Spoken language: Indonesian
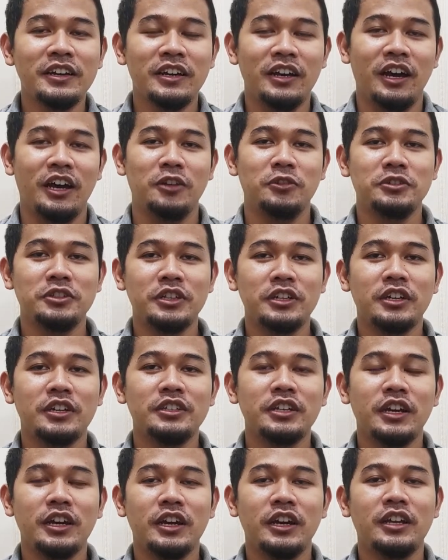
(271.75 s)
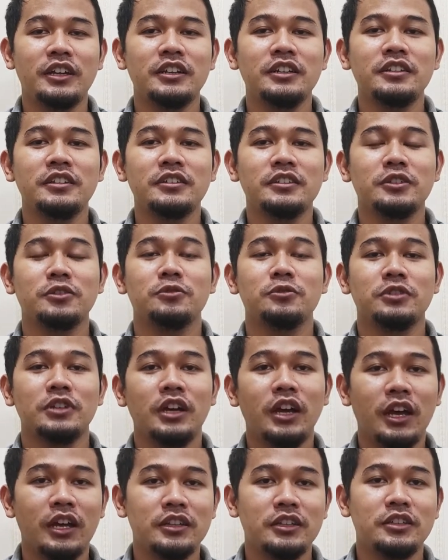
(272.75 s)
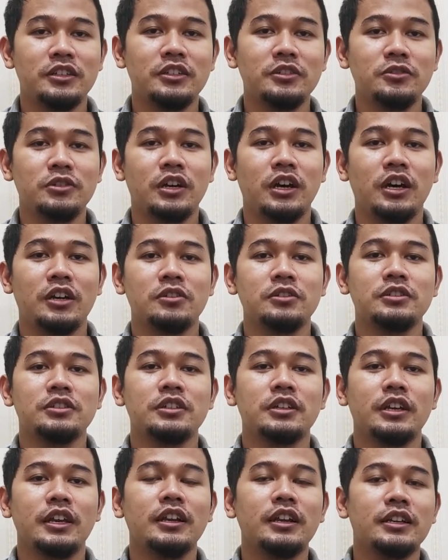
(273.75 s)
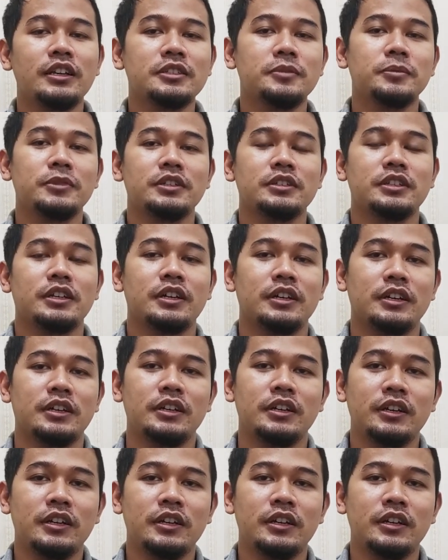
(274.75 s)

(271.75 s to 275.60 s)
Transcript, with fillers: harus dikerjakan tentunya hatinya juga harus ikhlas minasang